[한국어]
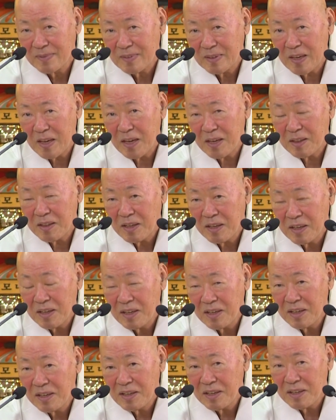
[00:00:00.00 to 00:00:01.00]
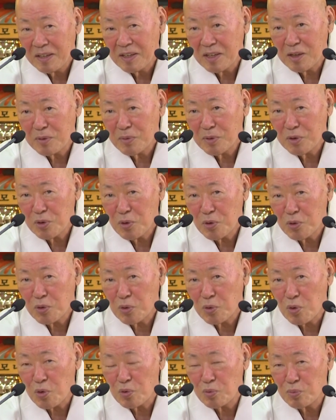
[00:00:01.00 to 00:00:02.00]
그 여러분이
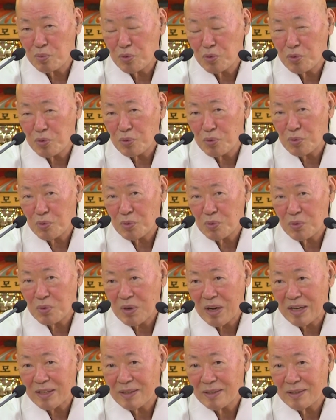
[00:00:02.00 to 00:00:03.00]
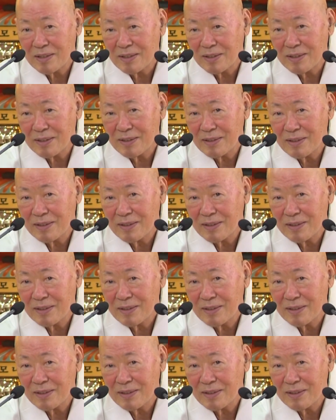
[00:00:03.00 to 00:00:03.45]
오늘 공부하는 것